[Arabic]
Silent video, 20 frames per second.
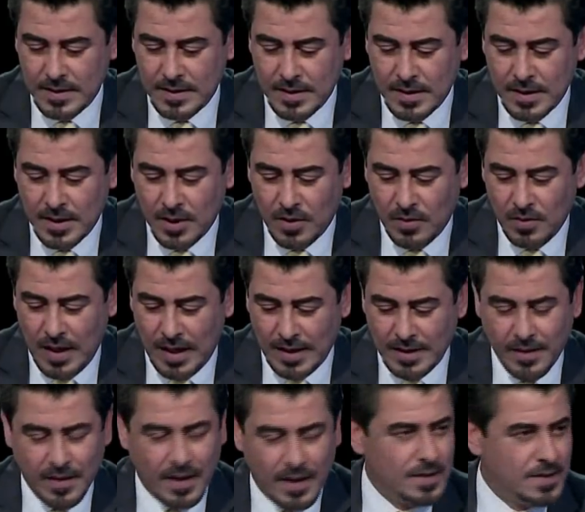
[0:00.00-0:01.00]
والحديث
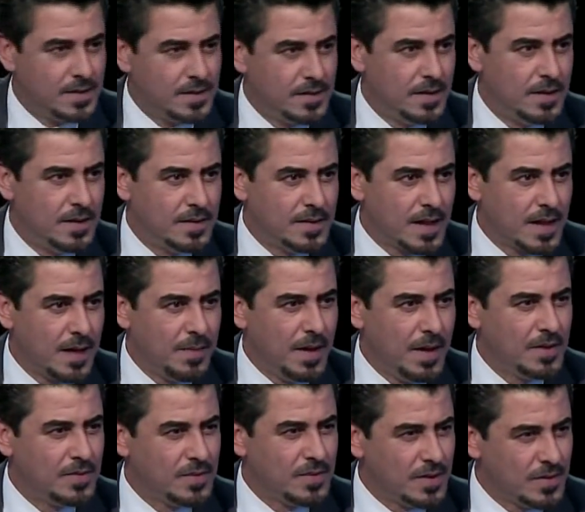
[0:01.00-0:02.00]
عن الانتخابات
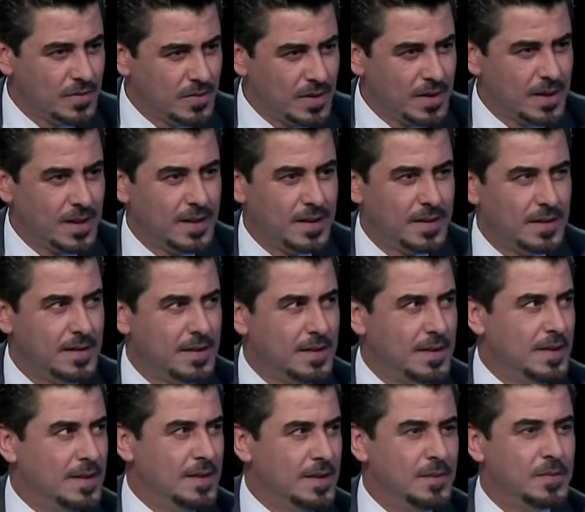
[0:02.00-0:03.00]
وتزويرها
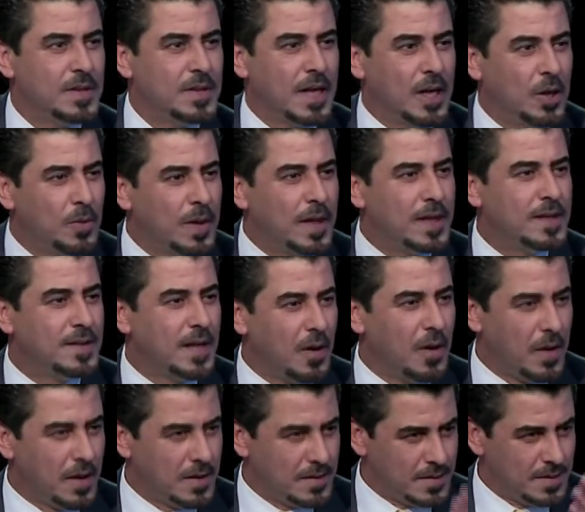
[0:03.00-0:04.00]
يمكن راح يبقى نعم، لي
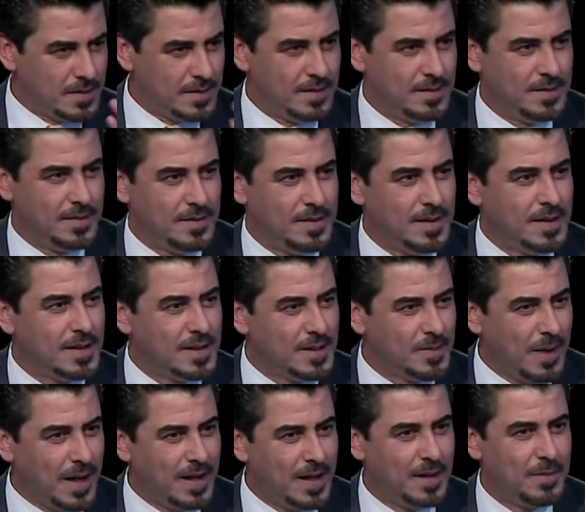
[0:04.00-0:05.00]
سنوات نعم تكتب
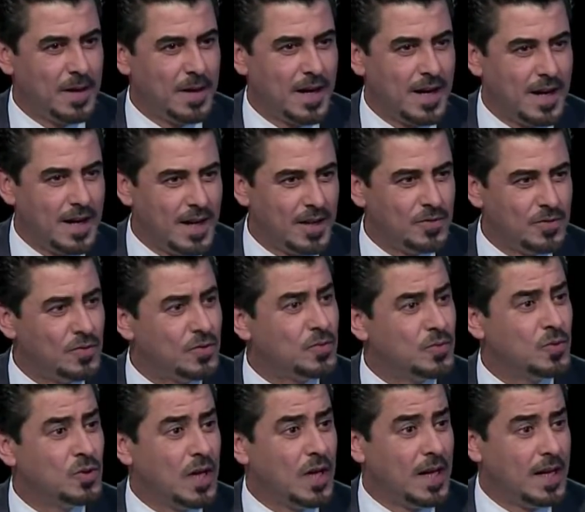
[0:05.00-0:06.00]
عليها مقالات ويجوز
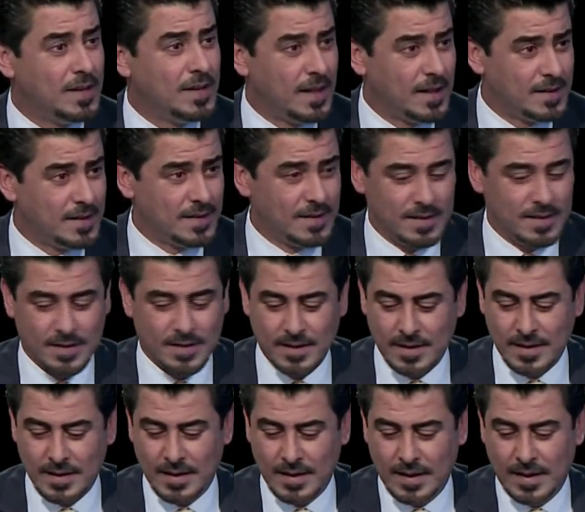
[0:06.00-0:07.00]
مجلدات
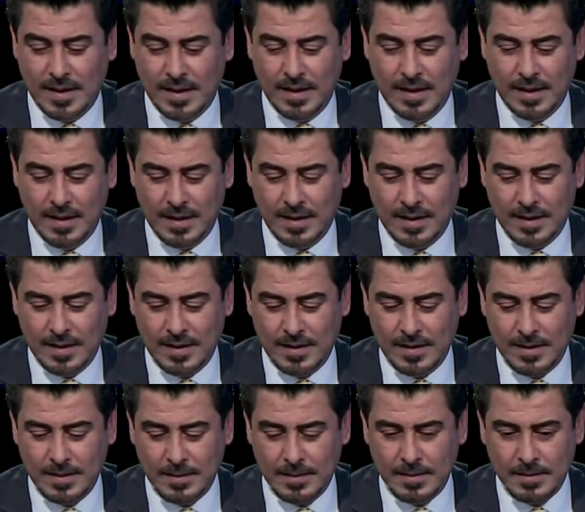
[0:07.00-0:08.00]

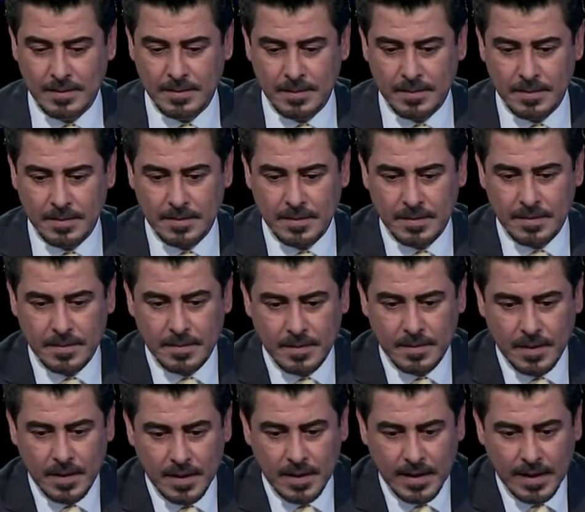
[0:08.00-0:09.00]
آه
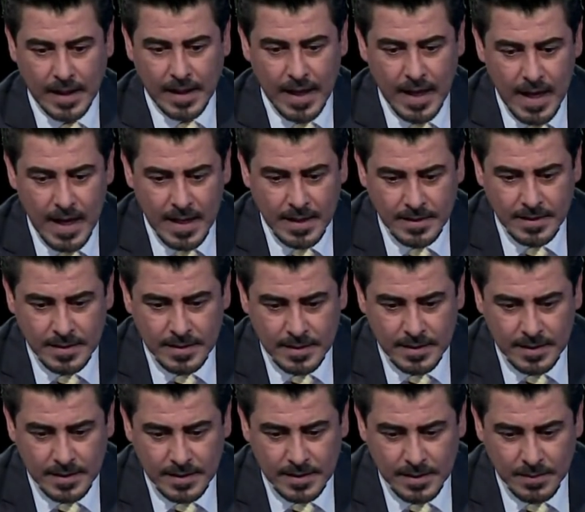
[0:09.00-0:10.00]
الان آه،
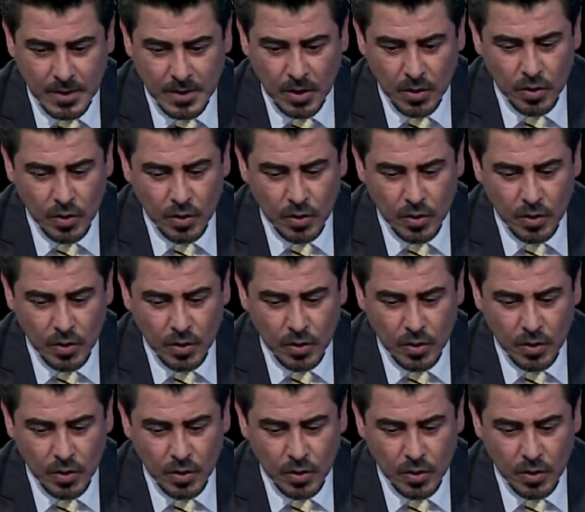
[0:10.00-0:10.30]
يمكن الخطوه